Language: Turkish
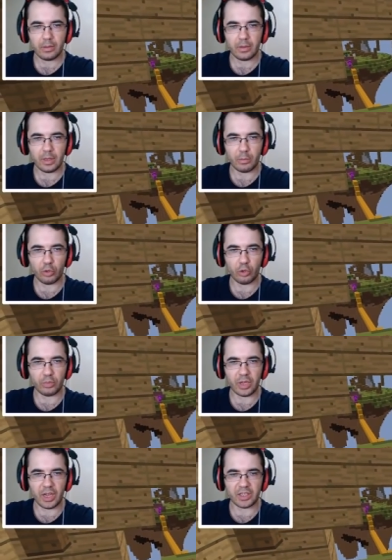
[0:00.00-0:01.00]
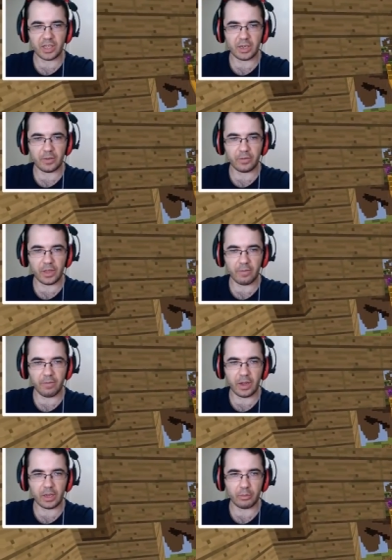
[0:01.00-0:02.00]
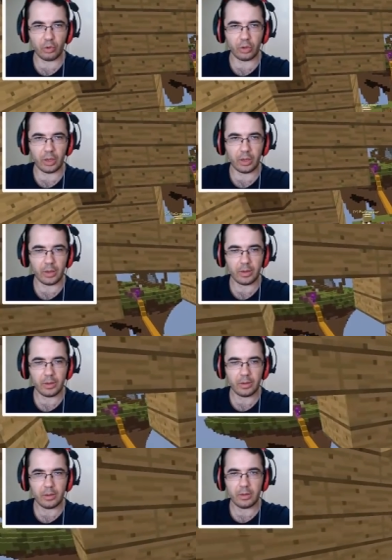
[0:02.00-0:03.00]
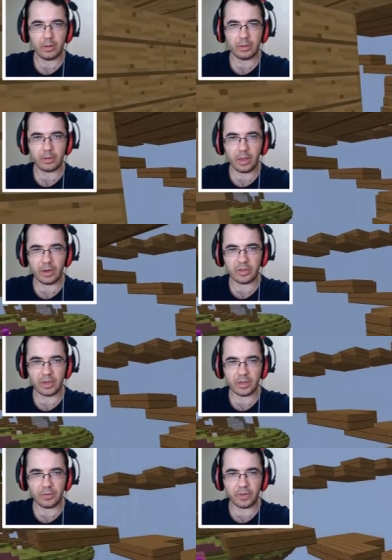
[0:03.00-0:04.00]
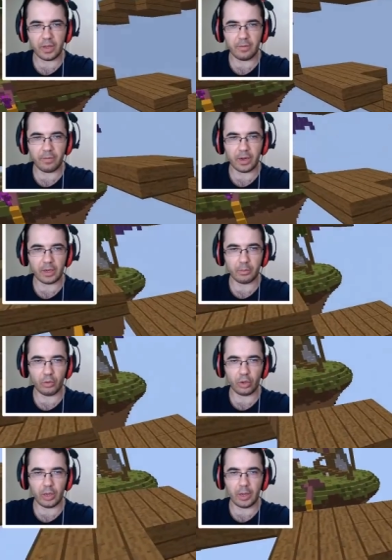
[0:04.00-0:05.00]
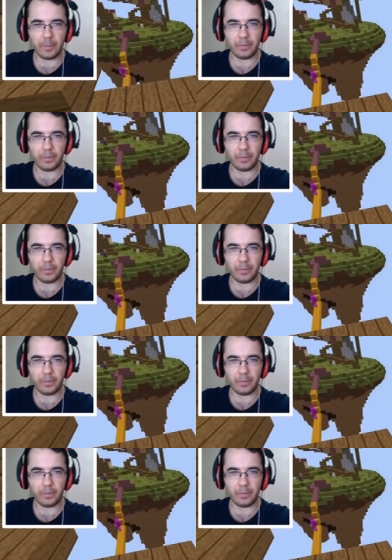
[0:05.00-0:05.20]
Yemin ediyorum Tarzan Rıfkı'dan farkım yok ya. Tarzan Rıfkı'dan farkım yok ya.